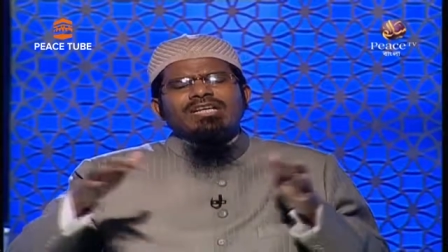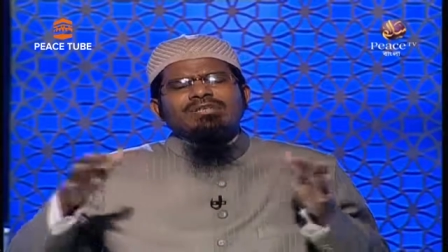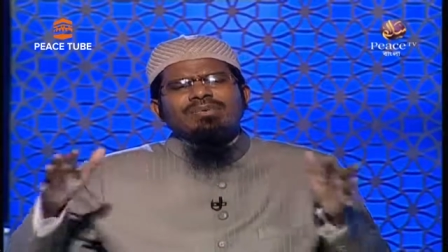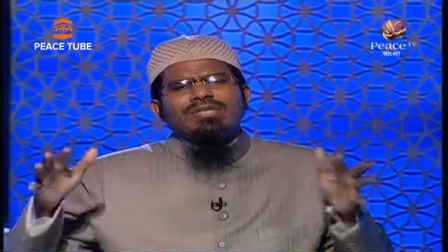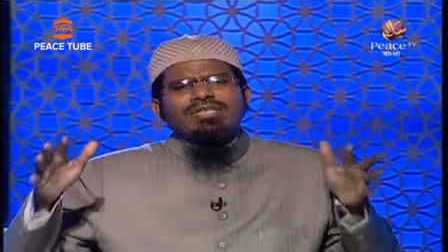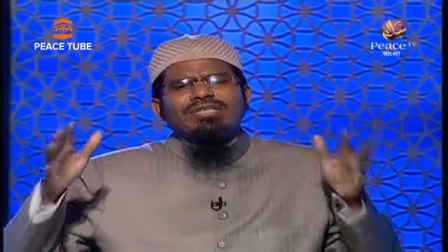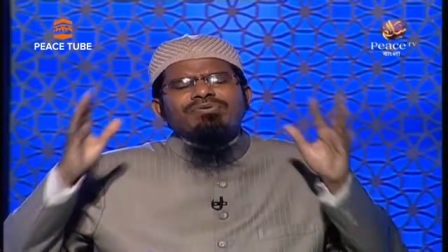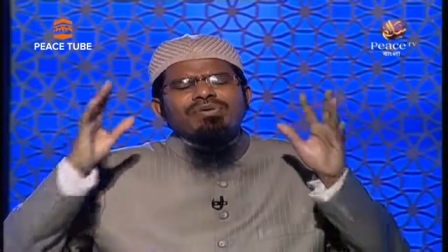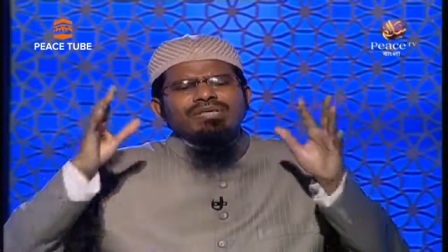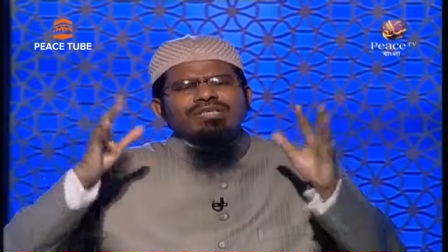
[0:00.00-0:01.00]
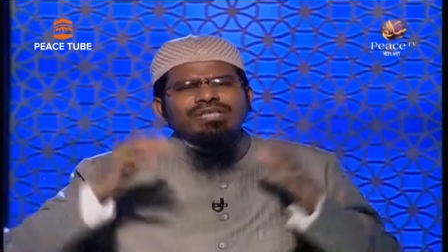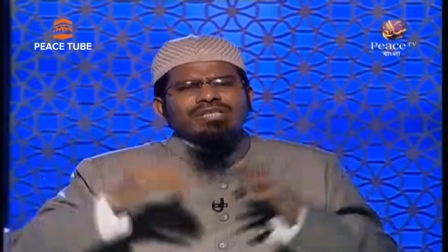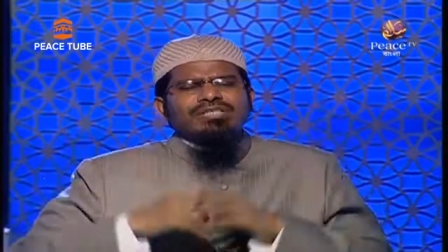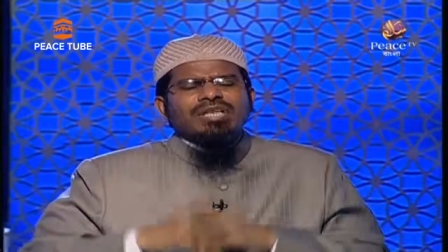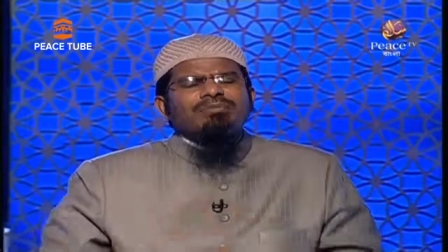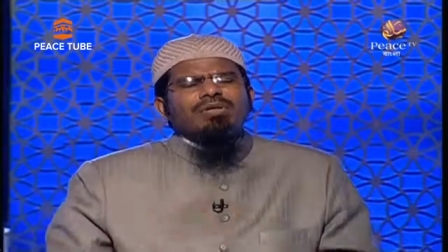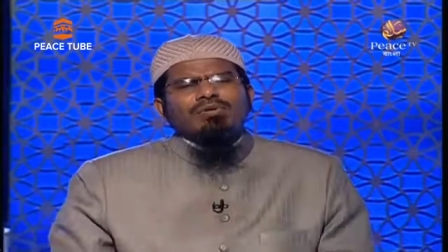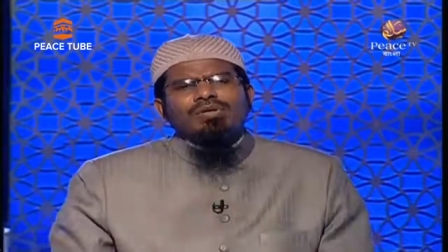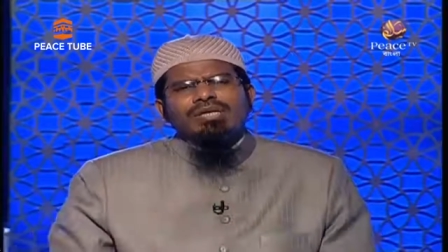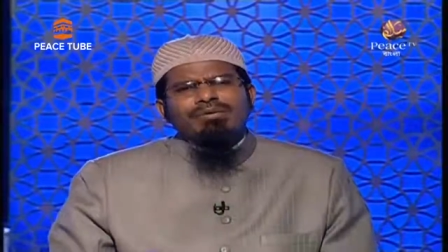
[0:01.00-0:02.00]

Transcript: আশপাশে সেগুলি সেই স্থাপনাগুলিকে